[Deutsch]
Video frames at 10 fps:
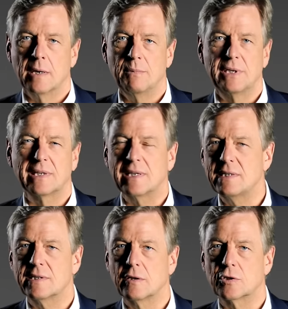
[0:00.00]
mit
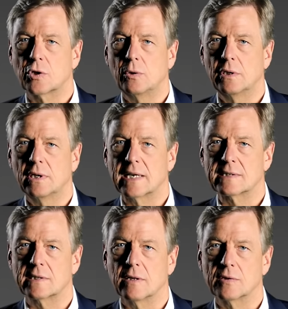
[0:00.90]
riesigen
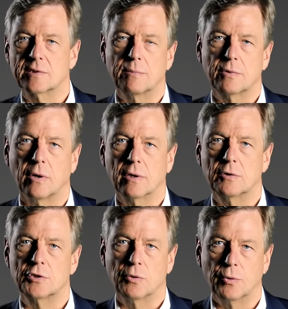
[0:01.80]
Schuldenlasten aus dem
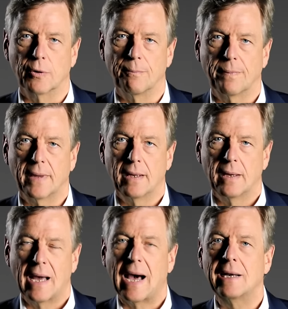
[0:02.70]
teuren Studium.
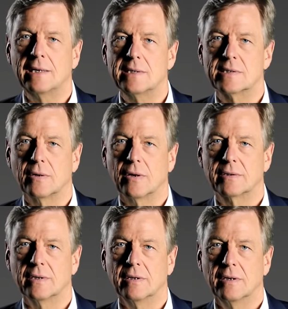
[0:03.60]
Alle diese
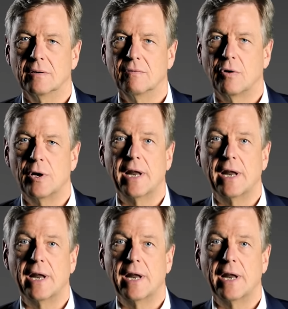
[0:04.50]
Leute wollen